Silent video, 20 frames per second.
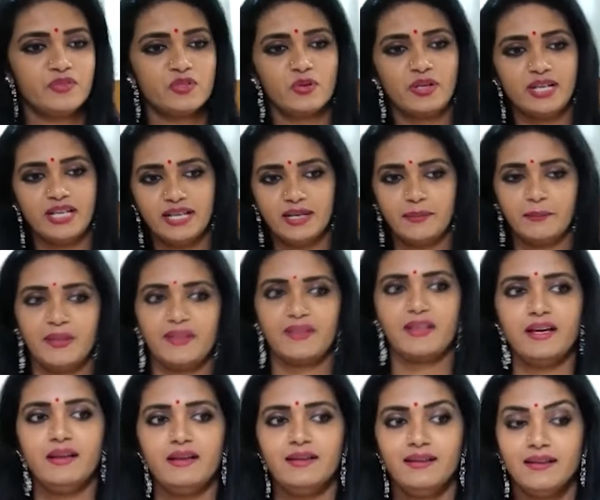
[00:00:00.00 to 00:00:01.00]
సో ఇలా
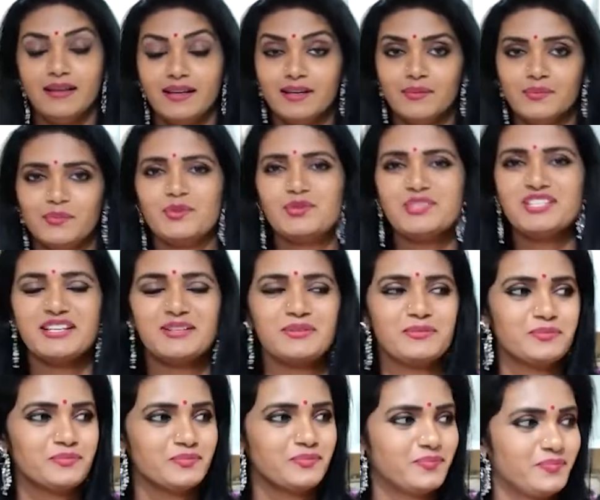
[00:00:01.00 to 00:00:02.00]
నెమ్మదిగా పూజా
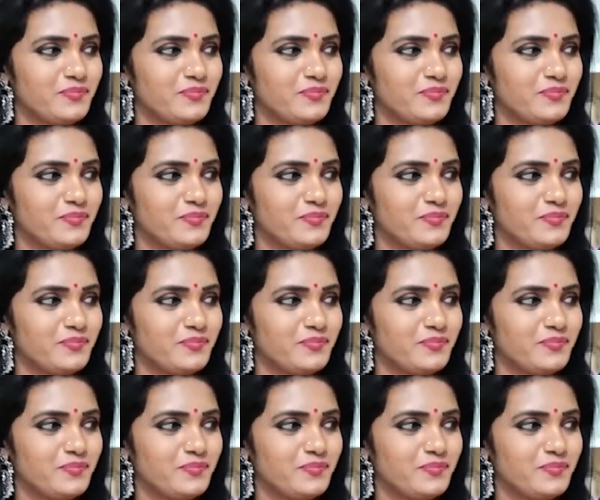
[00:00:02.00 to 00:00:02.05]
రూమ్